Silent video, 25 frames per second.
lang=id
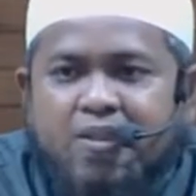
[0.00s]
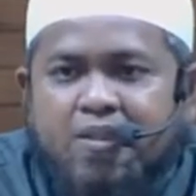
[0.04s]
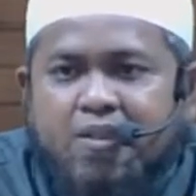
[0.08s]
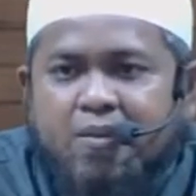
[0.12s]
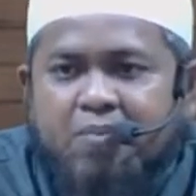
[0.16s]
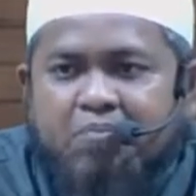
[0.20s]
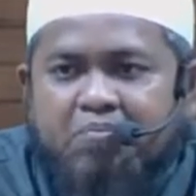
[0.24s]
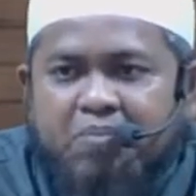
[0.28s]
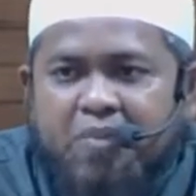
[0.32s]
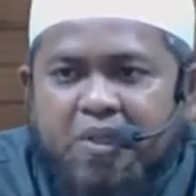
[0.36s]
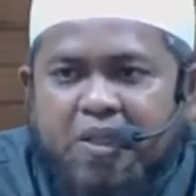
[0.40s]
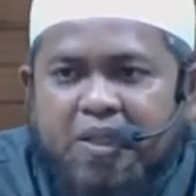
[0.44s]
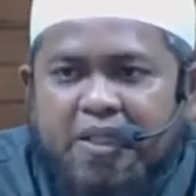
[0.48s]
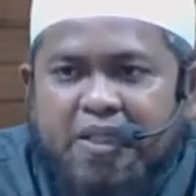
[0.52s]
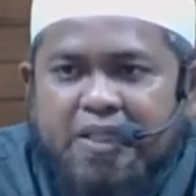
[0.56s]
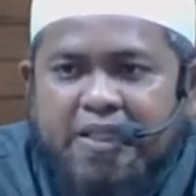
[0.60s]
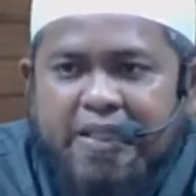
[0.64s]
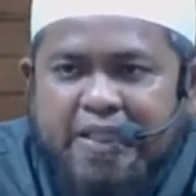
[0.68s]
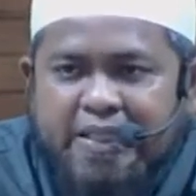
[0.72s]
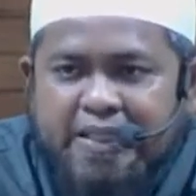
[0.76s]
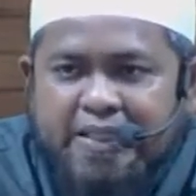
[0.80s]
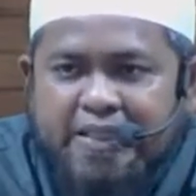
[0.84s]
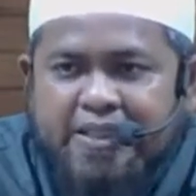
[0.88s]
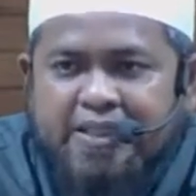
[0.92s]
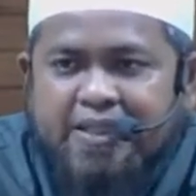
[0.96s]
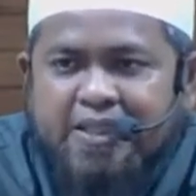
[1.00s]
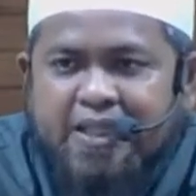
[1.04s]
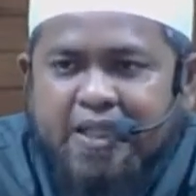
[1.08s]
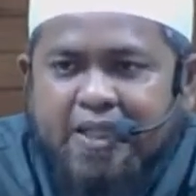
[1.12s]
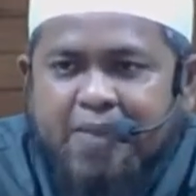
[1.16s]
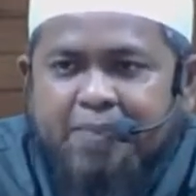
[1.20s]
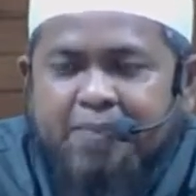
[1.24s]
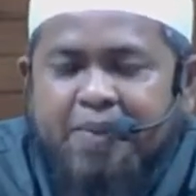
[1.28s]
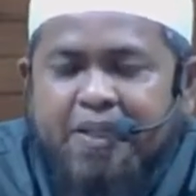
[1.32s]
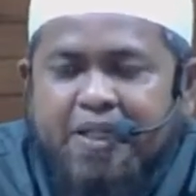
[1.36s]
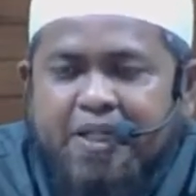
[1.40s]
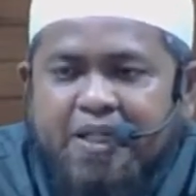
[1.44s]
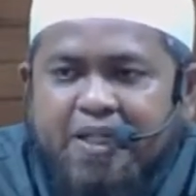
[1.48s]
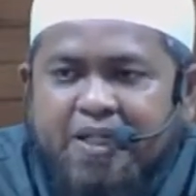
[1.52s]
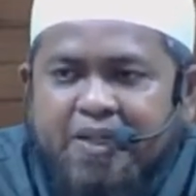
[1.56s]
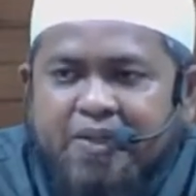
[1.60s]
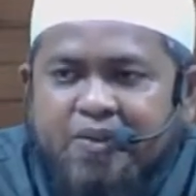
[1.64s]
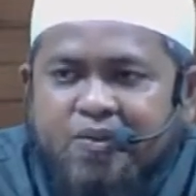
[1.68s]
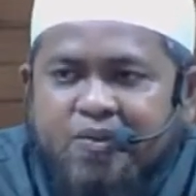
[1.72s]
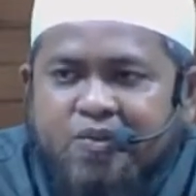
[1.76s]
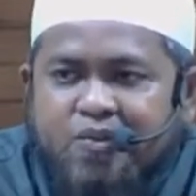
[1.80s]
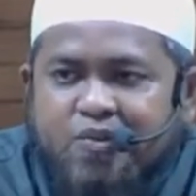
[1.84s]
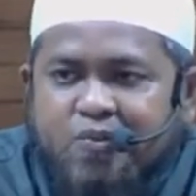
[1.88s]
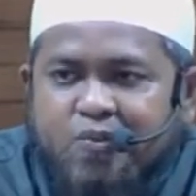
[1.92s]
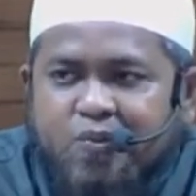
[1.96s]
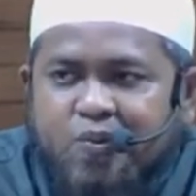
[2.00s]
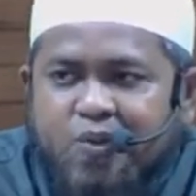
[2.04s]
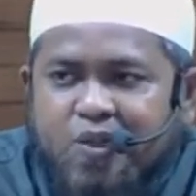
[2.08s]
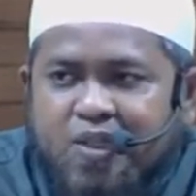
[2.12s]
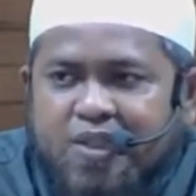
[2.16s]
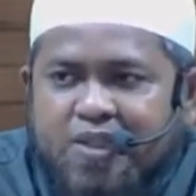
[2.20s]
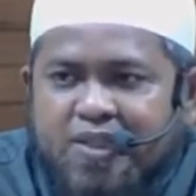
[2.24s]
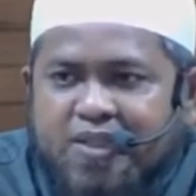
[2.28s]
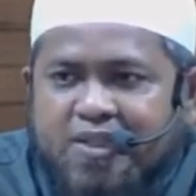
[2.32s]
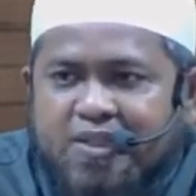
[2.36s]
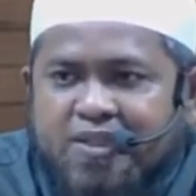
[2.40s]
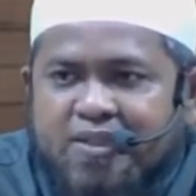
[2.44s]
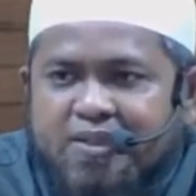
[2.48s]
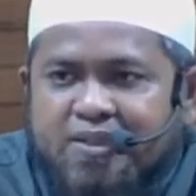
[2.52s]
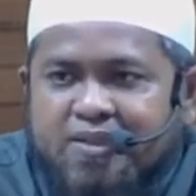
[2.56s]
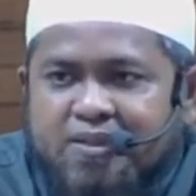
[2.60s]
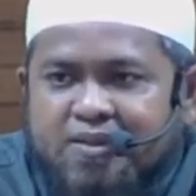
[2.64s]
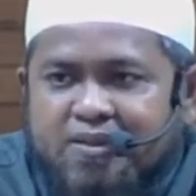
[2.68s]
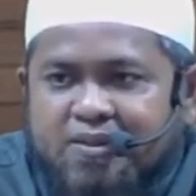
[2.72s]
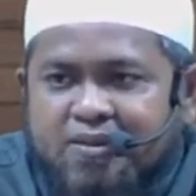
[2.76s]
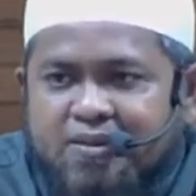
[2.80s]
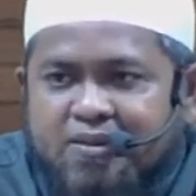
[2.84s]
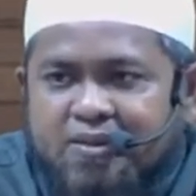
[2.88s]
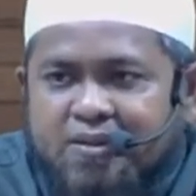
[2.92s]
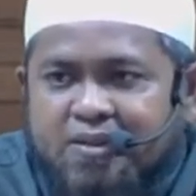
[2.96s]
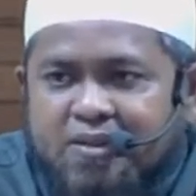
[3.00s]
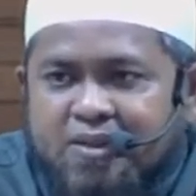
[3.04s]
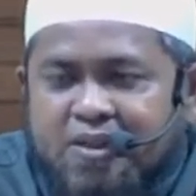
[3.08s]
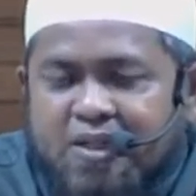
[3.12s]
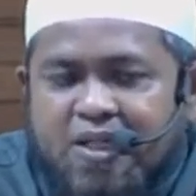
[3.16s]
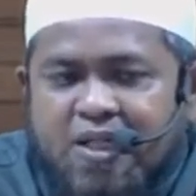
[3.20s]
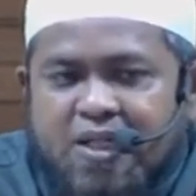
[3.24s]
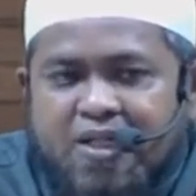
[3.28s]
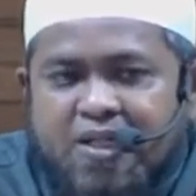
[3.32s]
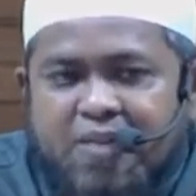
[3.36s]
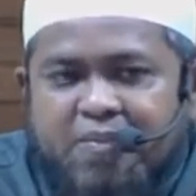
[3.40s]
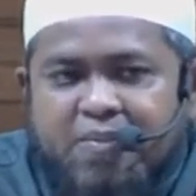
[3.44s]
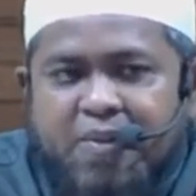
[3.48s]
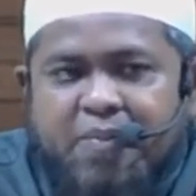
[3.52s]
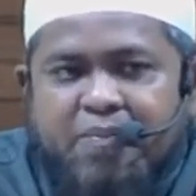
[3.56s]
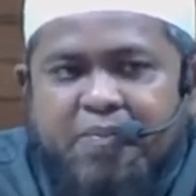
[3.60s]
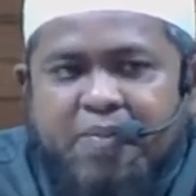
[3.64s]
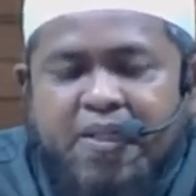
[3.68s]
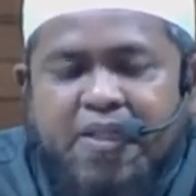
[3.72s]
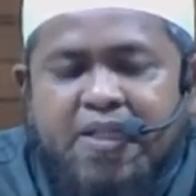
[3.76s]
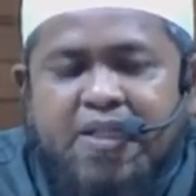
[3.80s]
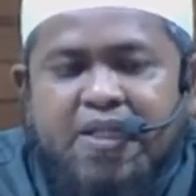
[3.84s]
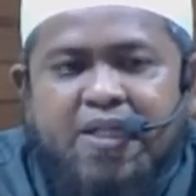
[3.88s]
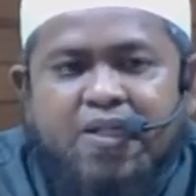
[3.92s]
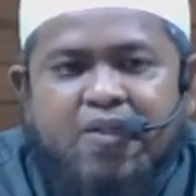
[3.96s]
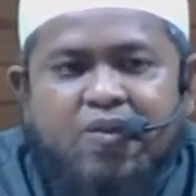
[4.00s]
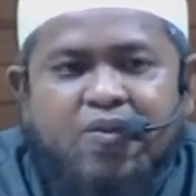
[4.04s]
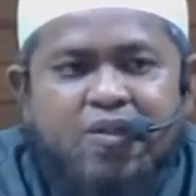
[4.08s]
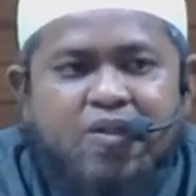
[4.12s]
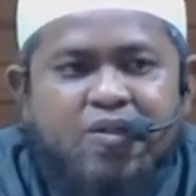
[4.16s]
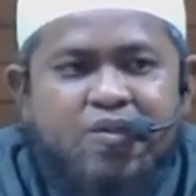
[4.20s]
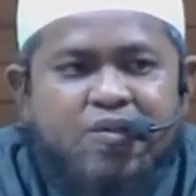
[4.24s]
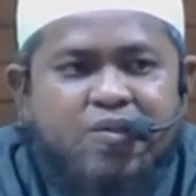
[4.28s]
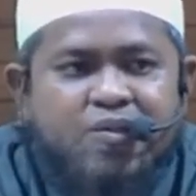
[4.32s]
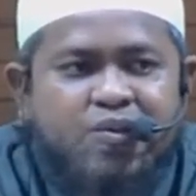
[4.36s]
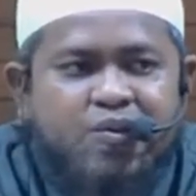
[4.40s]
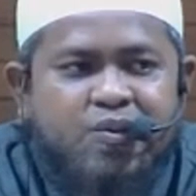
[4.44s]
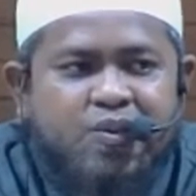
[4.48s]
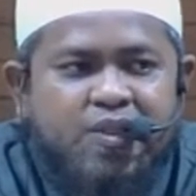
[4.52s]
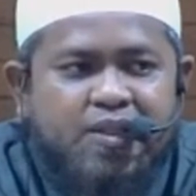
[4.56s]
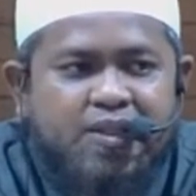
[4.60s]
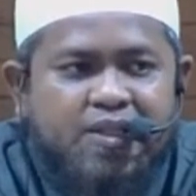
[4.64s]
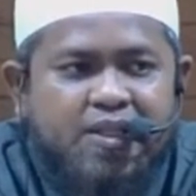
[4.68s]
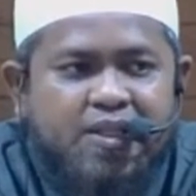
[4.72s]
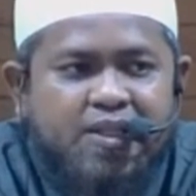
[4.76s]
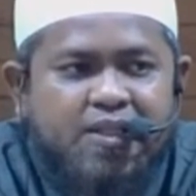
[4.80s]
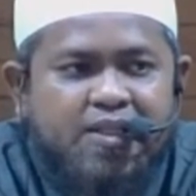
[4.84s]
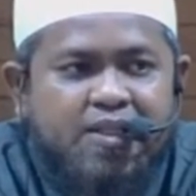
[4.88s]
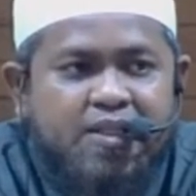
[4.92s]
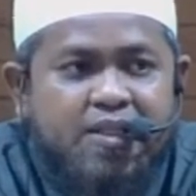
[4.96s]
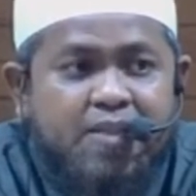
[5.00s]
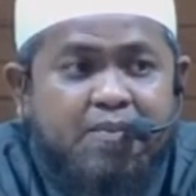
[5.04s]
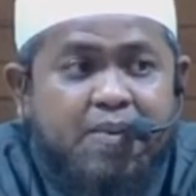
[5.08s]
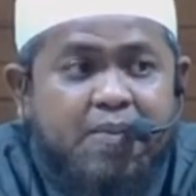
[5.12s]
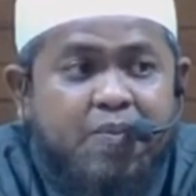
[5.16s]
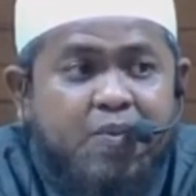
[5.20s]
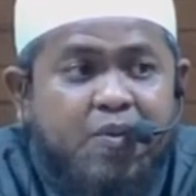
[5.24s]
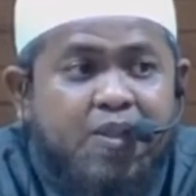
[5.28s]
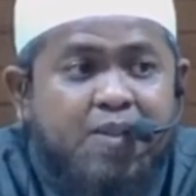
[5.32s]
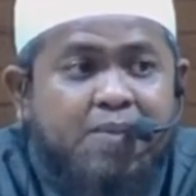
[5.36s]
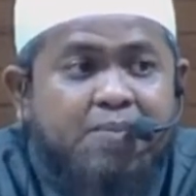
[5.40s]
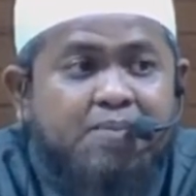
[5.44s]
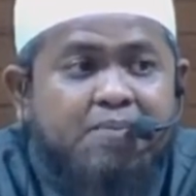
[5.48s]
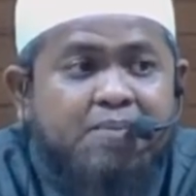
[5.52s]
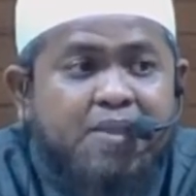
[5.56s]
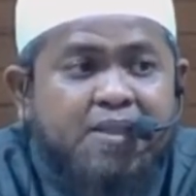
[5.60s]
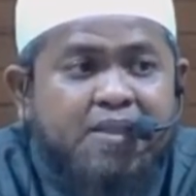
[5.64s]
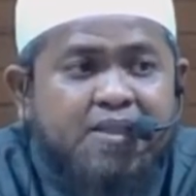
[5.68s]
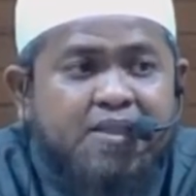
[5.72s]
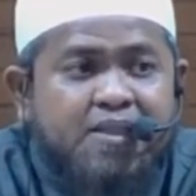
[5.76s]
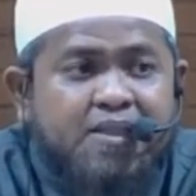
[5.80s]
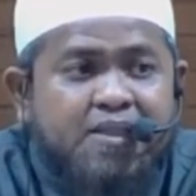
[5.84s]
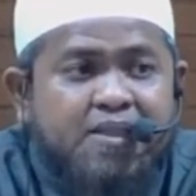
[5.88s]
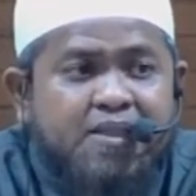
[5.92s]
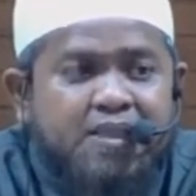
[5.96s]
melihat apakah itu semuanya telah dibimbingkan oleh junjungan kita Nabi Muhammad